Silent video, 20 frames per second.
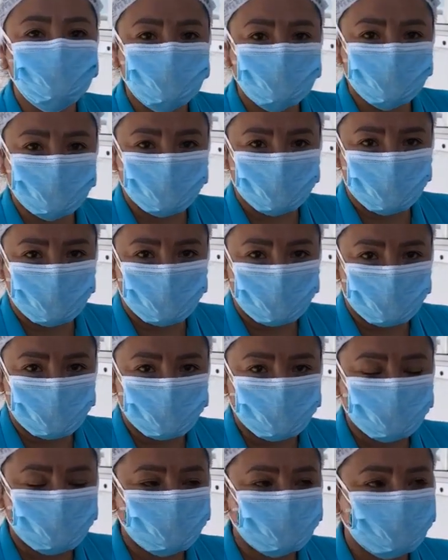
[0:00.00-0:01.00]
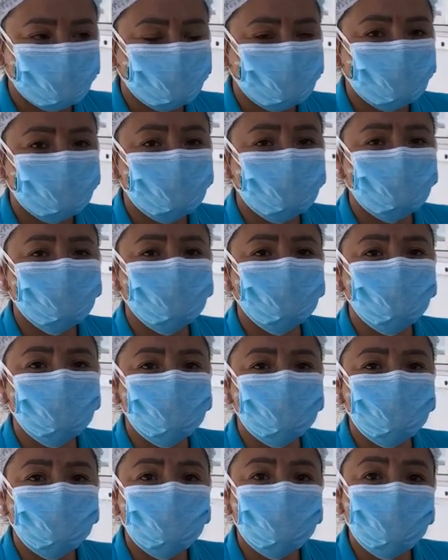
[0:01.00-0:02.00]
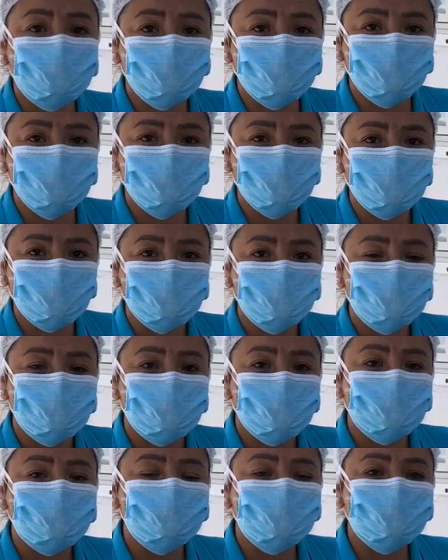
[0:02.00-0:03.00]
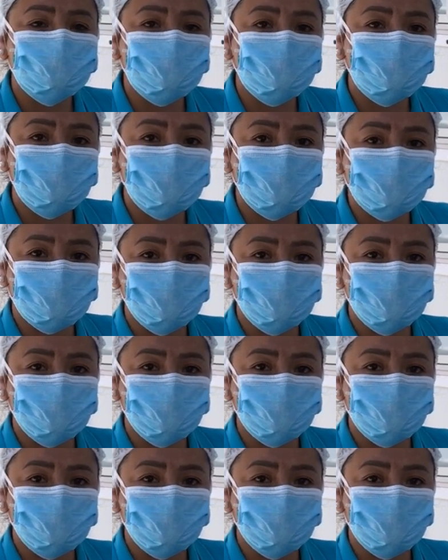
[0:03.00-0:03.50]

en nuestro hospital. Entonces, eso hace entender,